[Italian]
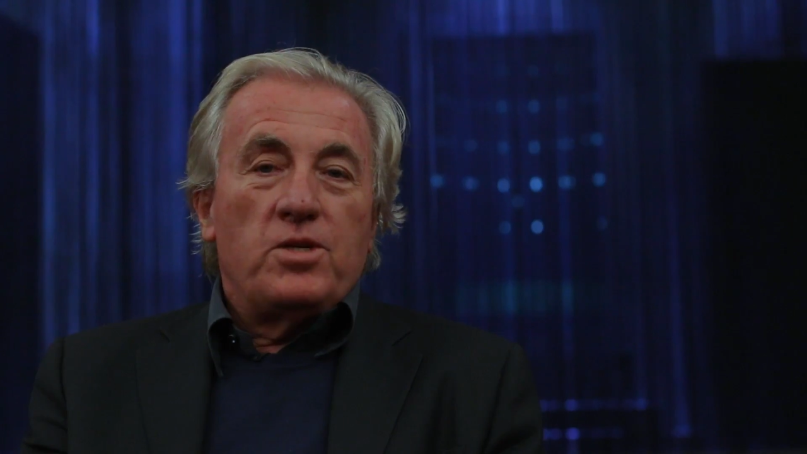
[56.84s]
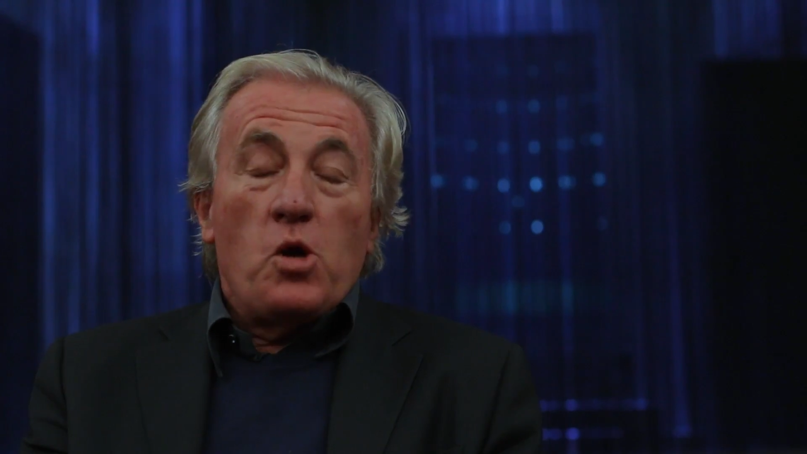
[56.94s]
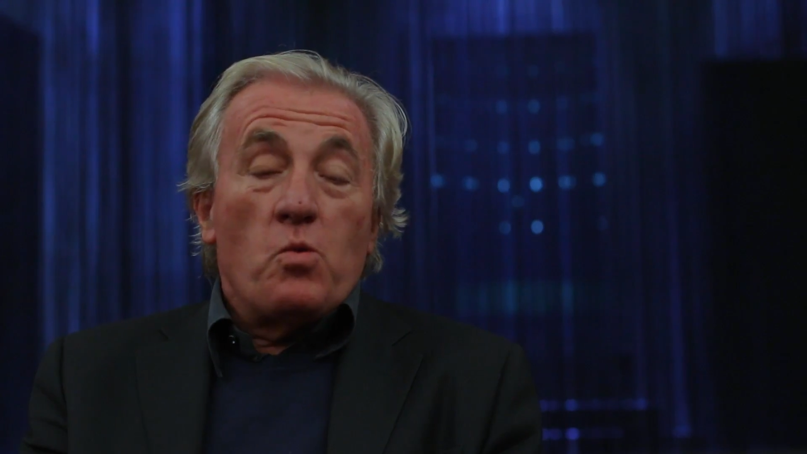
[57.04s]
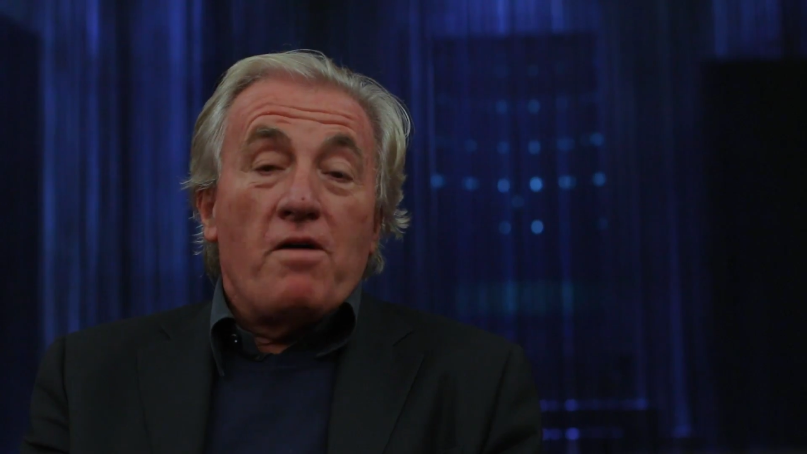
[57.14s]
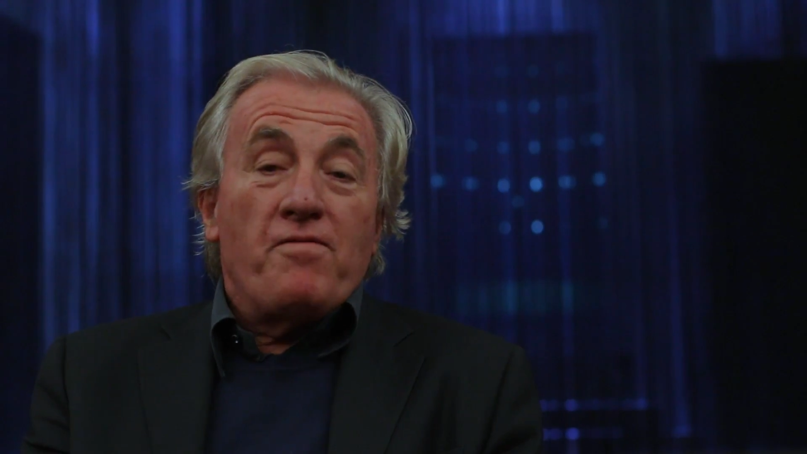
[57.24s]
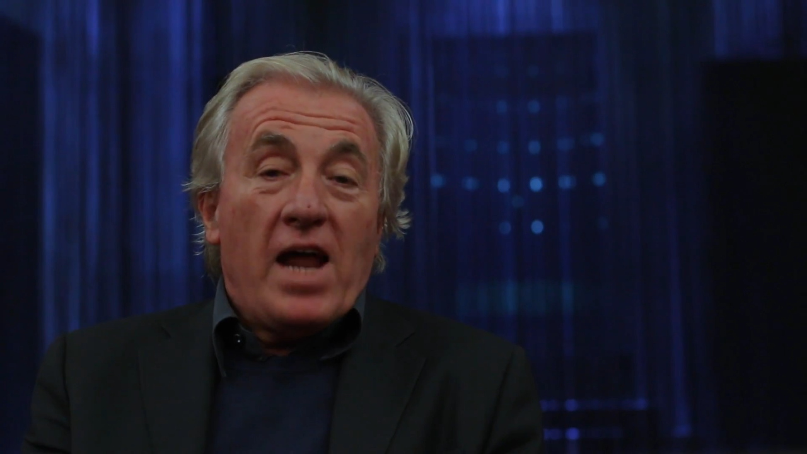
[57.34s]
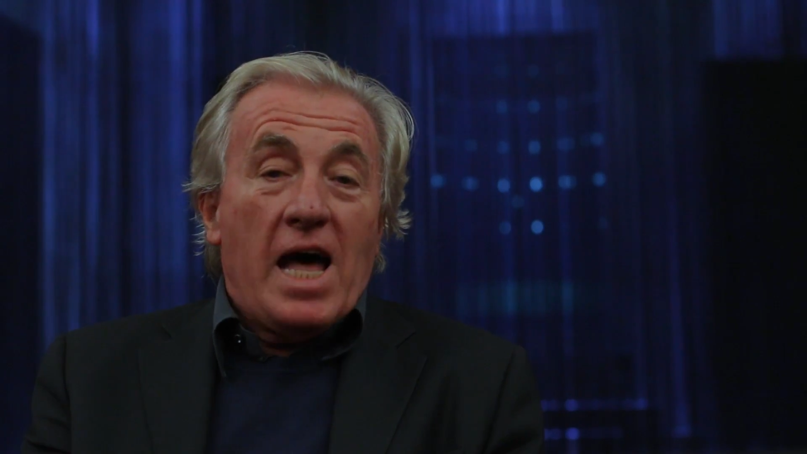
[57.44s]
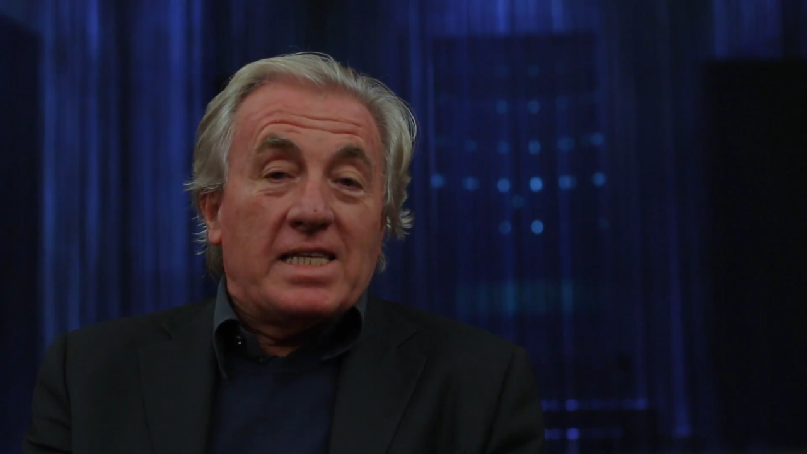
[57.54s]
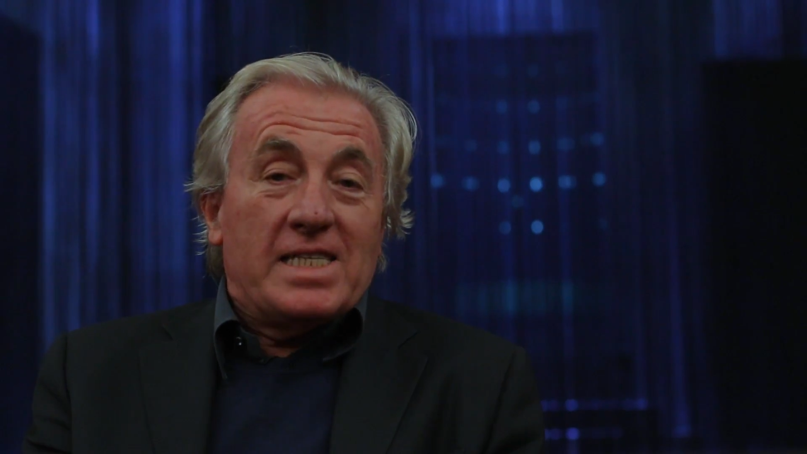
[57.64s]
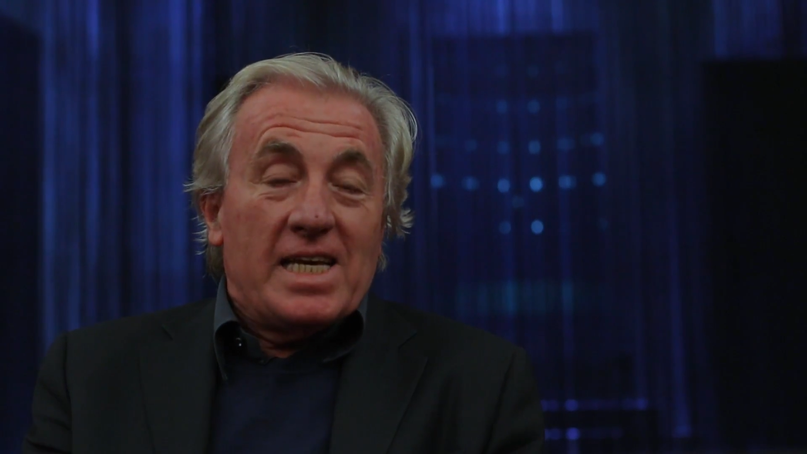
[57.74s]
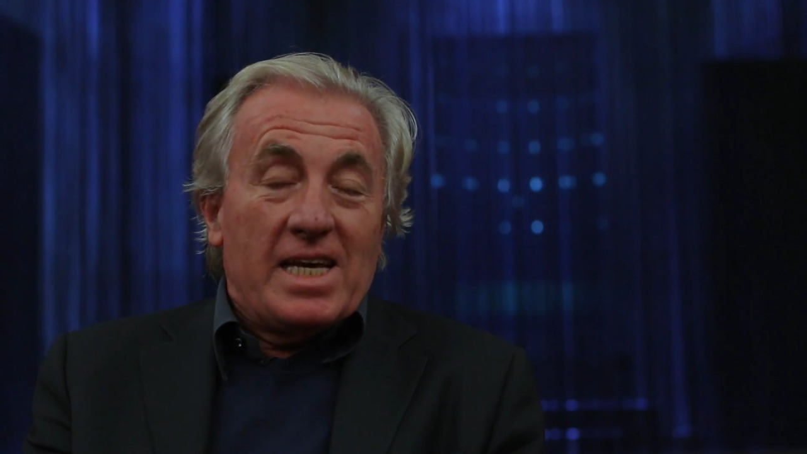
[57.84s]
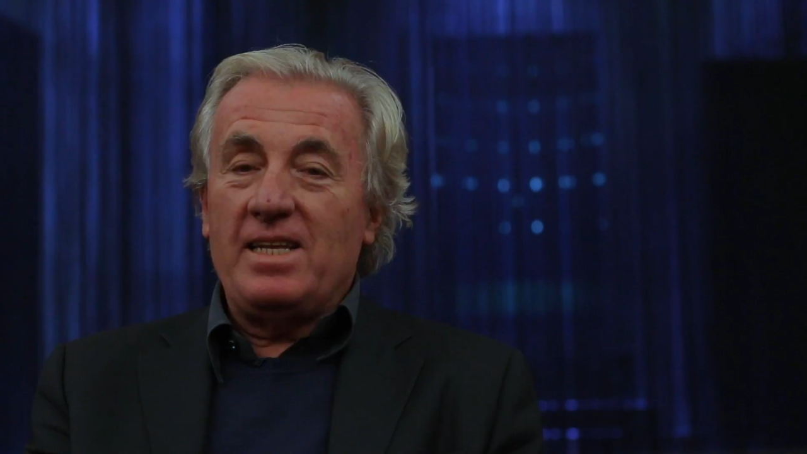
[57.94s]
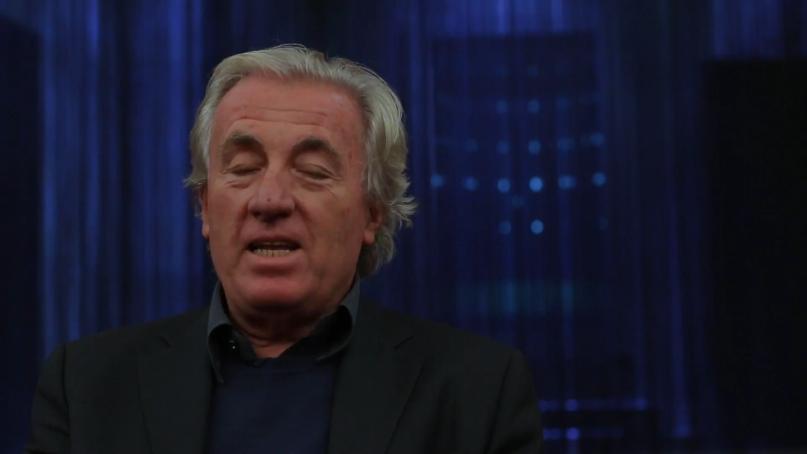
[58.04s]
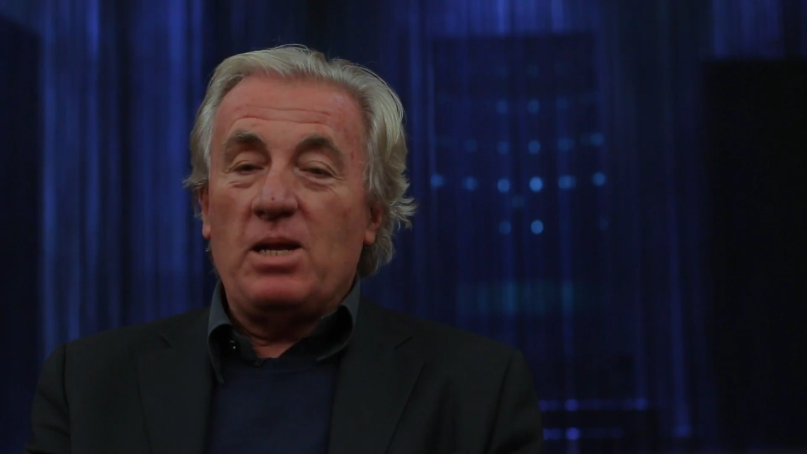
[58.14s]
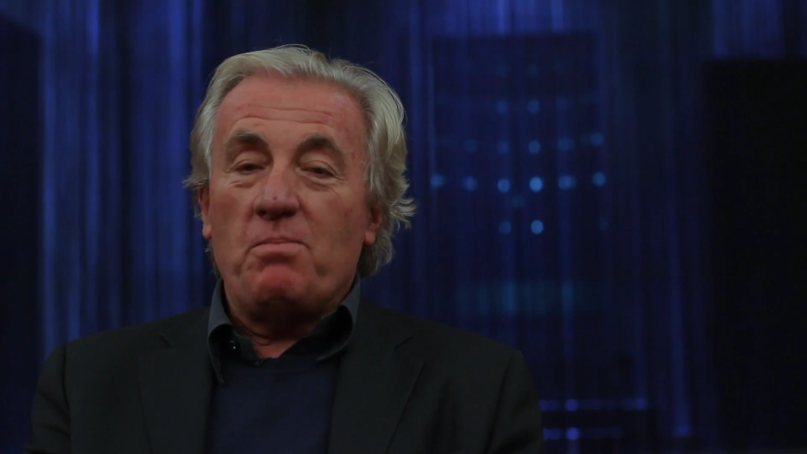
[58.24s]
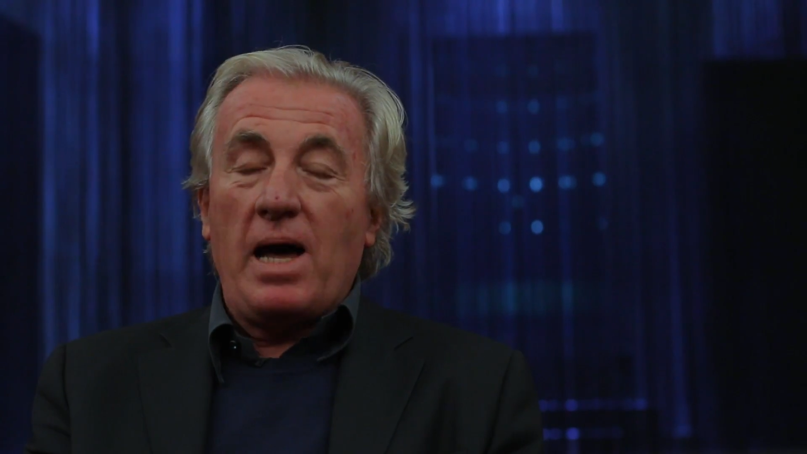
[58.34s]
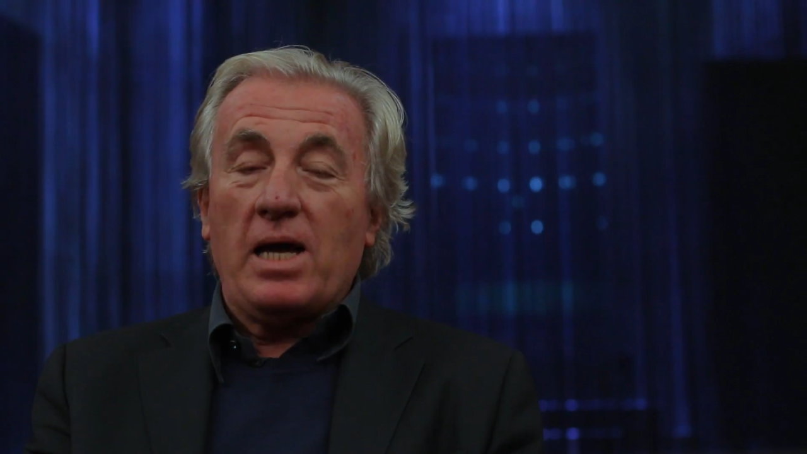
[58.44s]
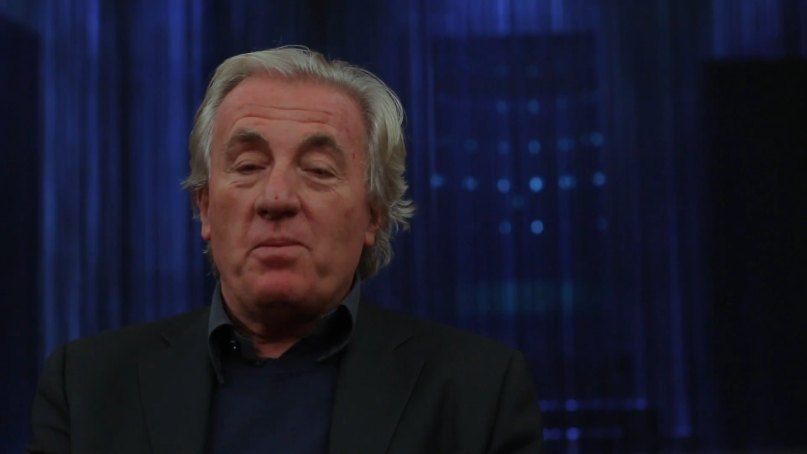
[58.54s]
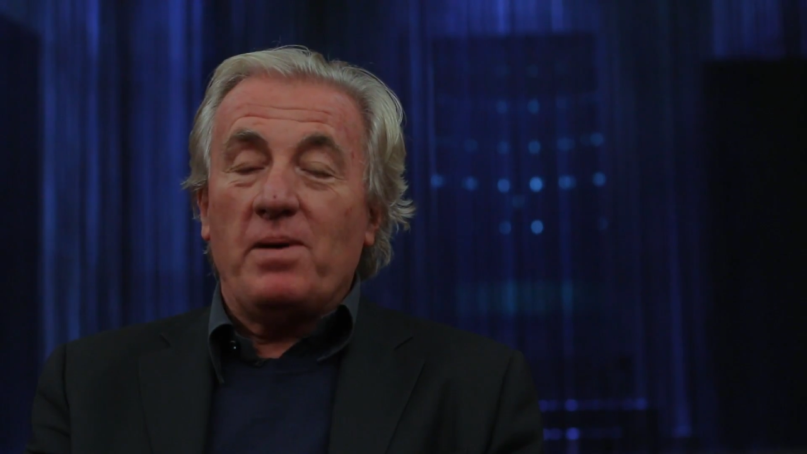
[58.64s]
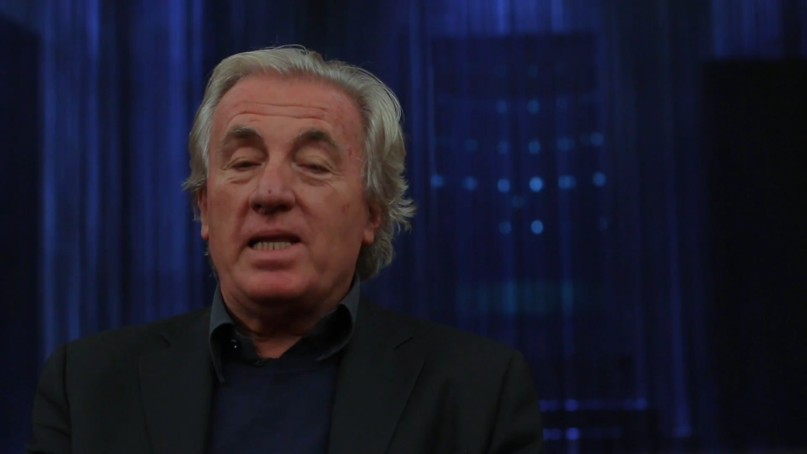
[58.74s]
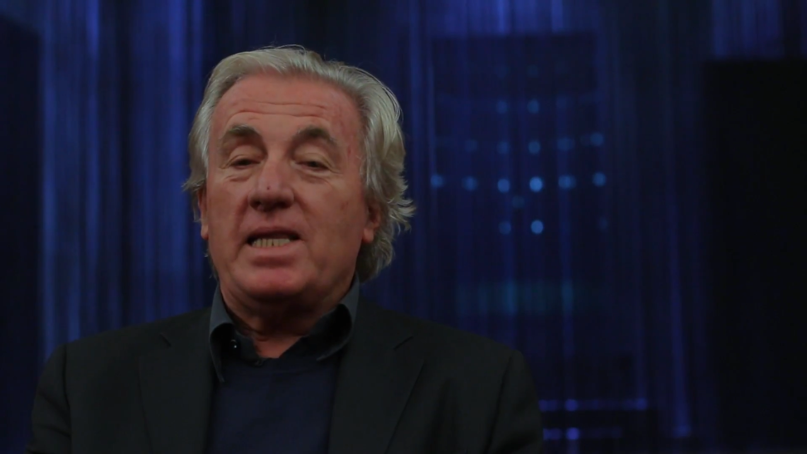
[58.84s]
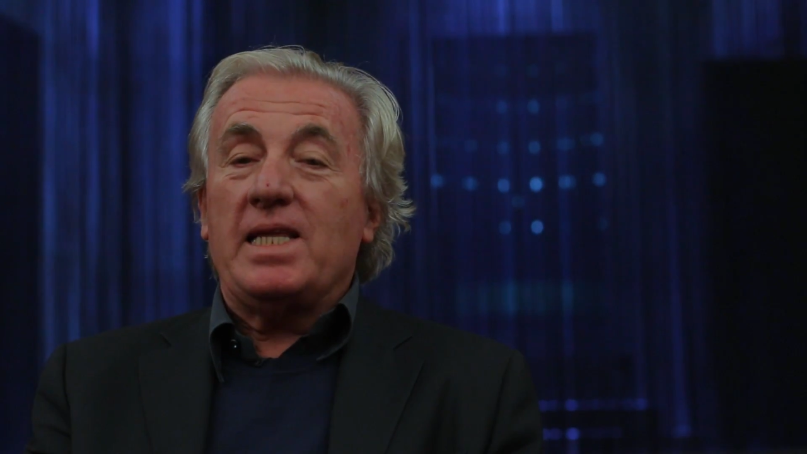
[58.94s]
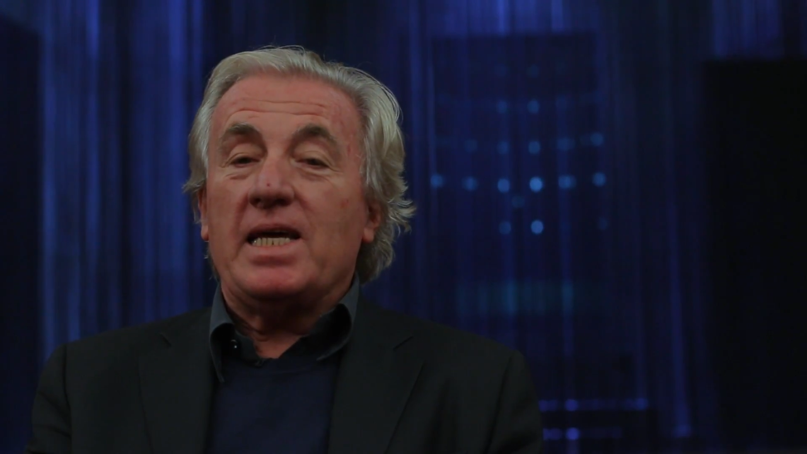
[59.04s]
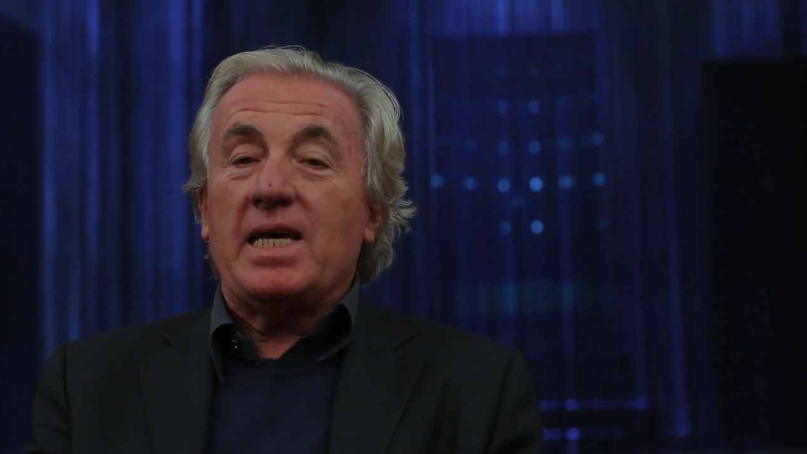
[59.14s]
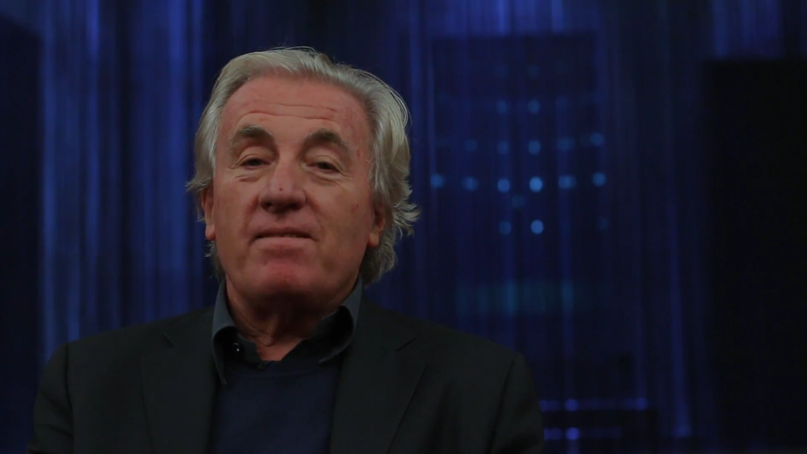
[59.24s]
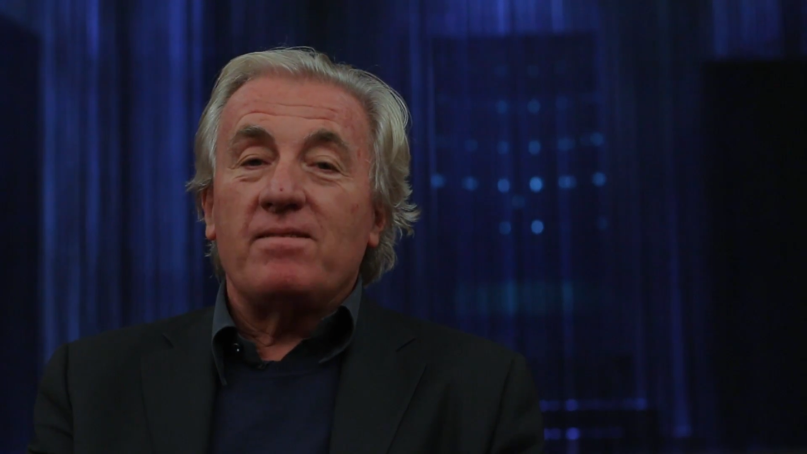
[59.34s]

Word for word: C'è una frase nel Macbeth